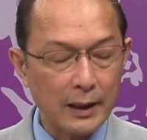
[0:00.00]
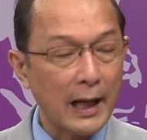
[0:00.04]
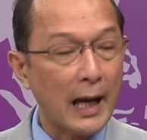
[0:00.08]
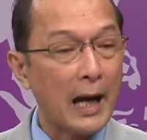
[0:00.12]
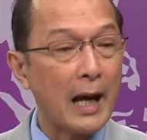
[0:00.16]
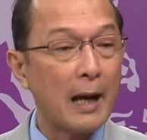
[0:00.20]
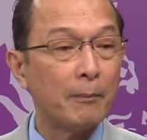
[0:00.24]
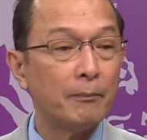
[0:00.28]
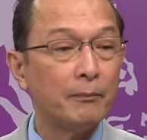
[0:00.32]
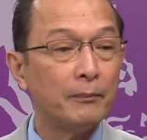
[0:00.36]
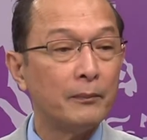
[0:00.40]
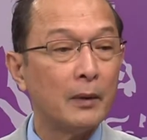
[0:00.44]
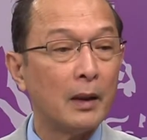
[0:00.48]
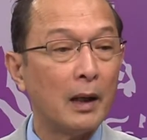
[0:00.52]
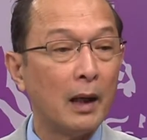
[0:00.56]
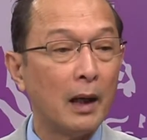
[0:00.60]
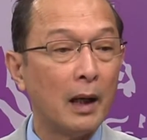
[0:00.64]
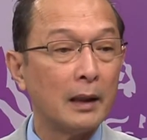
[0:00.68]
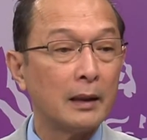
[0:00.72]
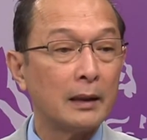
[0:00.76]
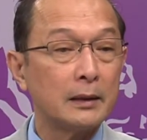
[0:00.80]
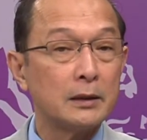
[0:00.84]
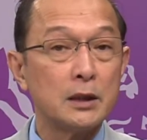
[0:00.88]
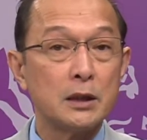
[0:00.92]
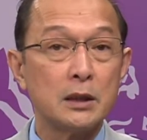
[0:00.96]
Cam
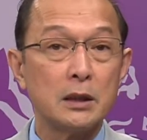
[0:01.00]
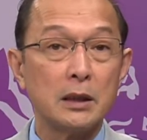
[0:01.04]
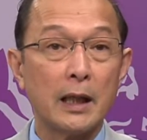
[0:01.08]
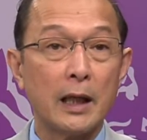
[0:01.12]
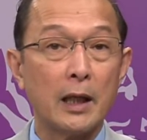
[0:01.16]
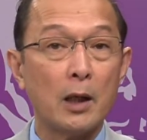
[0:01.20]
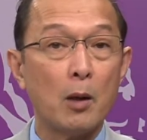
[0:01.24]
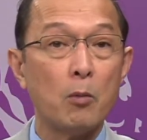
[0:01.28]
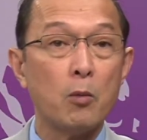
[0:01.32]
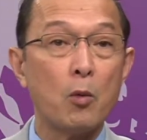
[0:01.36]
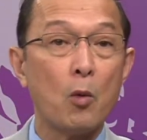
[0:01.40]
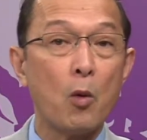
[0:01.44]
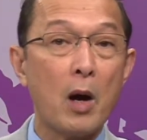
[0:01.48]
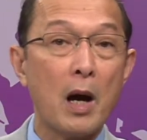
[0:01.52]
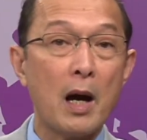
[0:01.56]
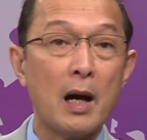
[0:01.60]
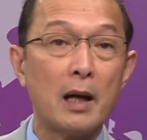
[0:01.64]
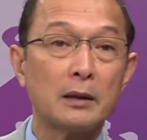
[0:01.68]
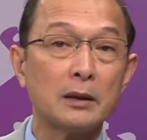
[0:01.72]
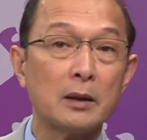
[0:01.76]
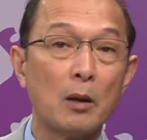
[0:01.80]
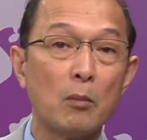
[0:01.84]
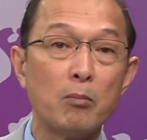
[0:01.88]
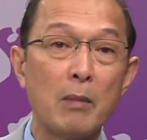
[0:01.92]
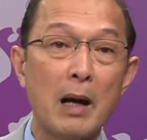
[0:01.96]
à, ngày hôm
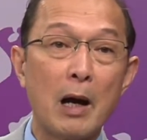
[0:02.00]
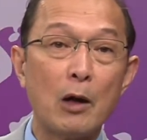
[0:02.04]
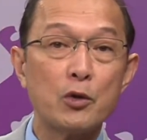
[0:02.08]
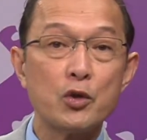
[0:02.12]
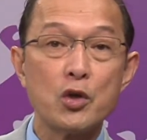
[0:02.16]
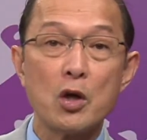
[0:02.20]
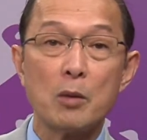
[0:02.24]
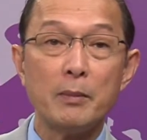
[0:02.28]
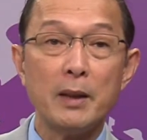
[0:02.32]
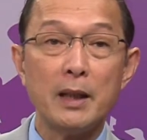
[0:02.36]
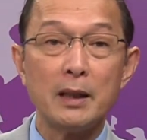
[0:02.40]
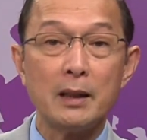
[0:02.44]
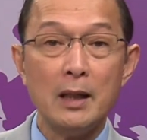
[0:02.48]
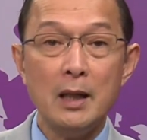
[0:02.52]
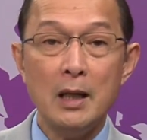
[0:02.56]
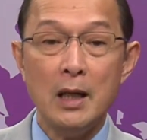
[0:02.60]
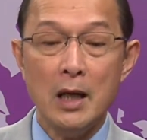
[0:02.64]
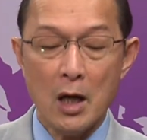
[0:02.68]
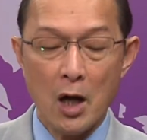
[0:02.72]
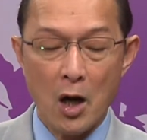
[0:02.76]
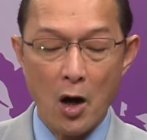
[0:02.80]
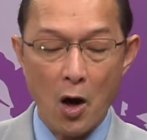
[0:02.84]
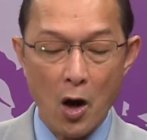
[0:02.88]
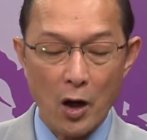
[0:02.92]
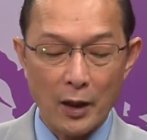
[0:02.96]
qua thông báo cho biết
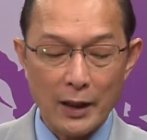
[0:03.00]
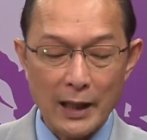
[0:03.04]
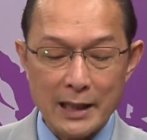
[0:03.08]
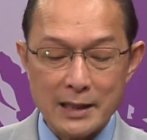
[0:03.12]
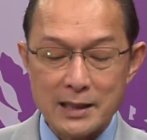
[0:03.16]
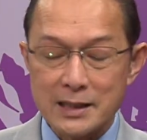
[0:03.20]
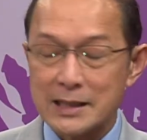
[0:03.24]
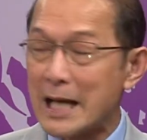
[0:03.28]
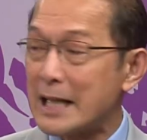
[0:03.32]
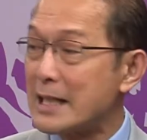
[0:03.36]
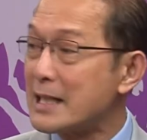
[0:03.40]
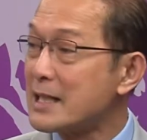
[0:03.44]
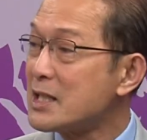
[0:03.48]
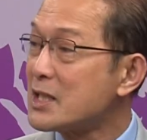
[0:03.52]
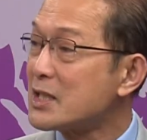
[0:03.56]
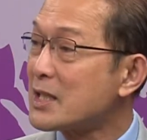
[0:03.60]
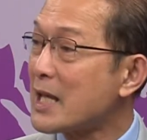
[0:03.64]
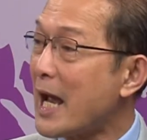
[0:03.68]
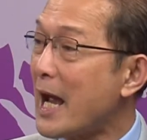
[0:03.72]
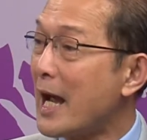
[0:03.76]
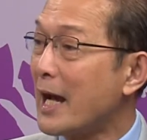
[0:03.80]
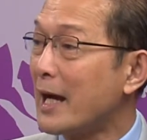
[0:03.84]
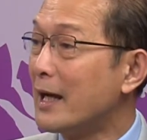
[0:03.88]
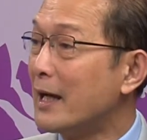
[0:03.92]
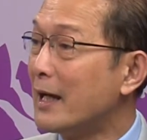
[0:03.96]
họ đã sẵn
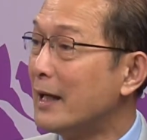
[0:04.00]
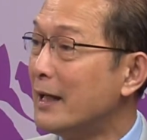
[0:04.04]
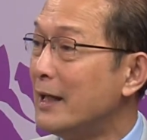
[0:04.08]
sàng